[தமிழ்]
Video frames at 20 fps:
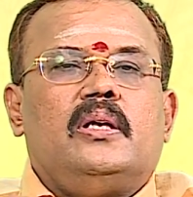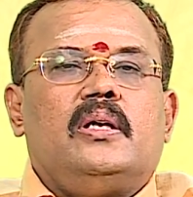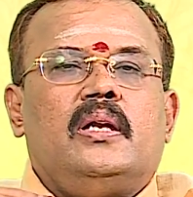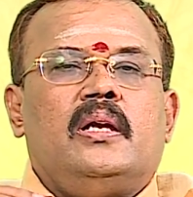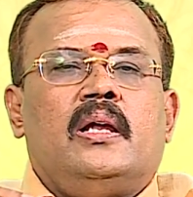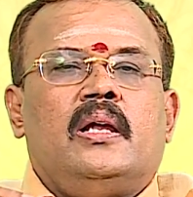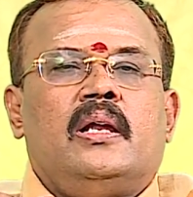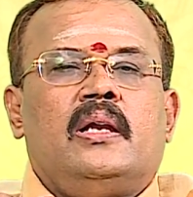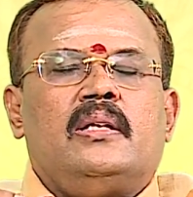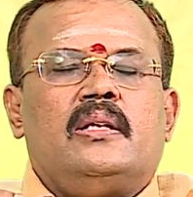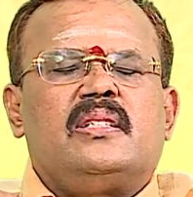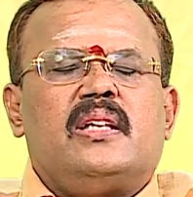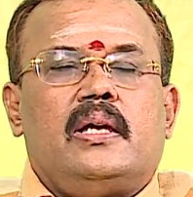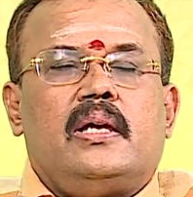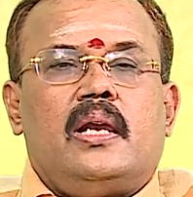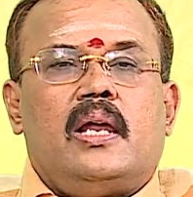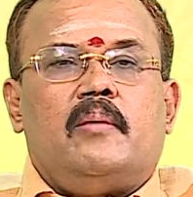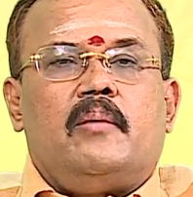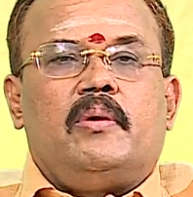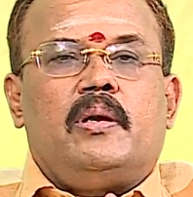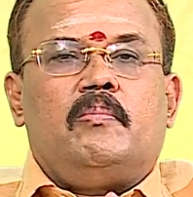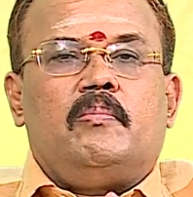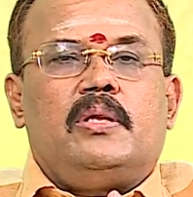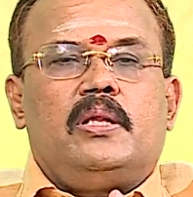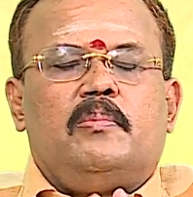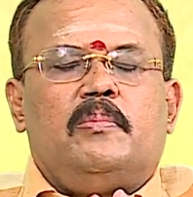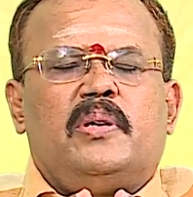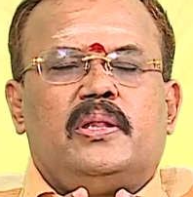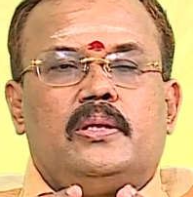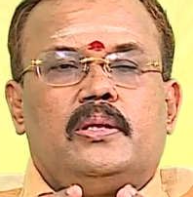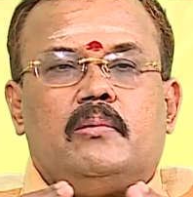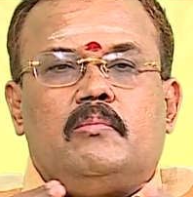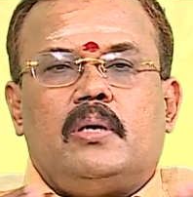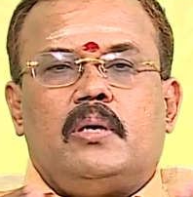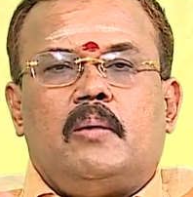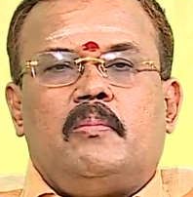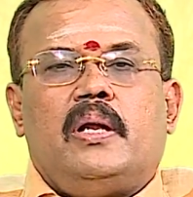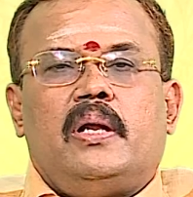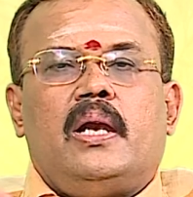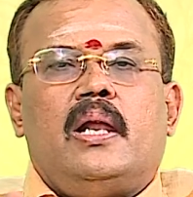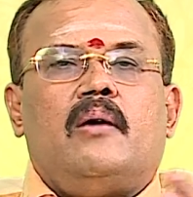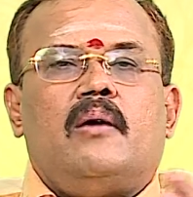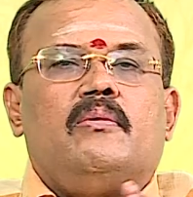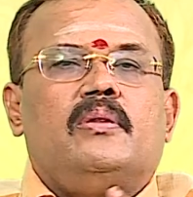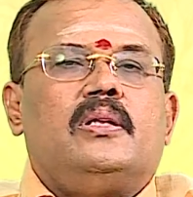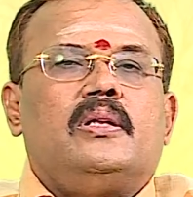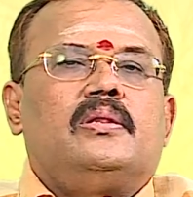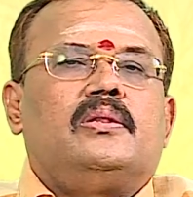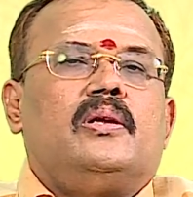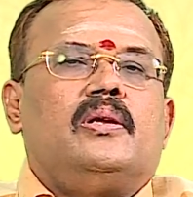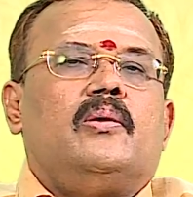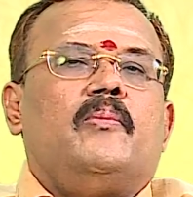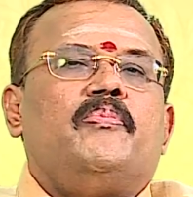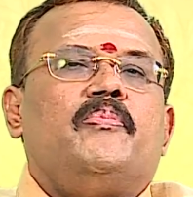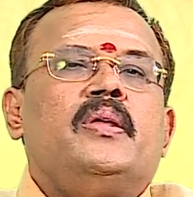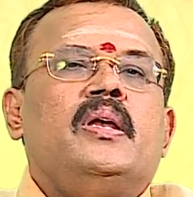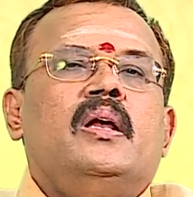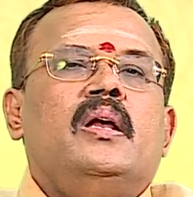என்னென்ன செய்யலாம் என்பதை பற்றியும் நாம் எல்லா விதத்திலும்